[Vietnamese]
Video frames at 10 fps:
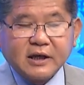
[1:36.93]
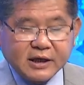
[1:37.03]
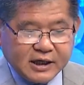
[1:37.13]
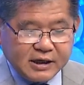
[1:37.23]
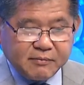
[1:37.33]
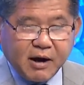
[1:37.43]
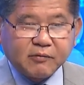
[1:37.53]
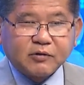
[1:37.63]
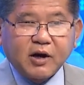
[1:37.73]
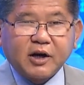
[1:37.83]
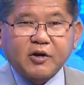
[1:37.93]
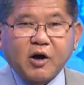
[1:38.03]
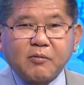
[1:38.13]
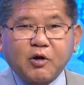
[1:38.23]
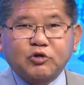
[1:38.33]
khi mà ông nói là
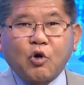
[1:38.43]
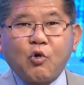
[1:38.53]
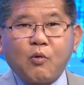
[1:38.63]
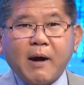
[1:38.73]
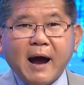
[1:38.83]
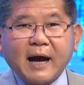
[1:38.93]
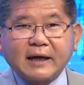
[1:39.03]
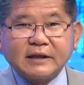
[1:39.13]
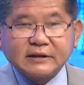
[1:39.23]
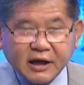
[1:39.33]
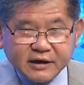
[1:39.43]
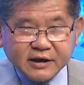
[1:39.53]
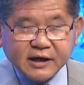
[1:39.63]
đòi bỏ tù bà Clinton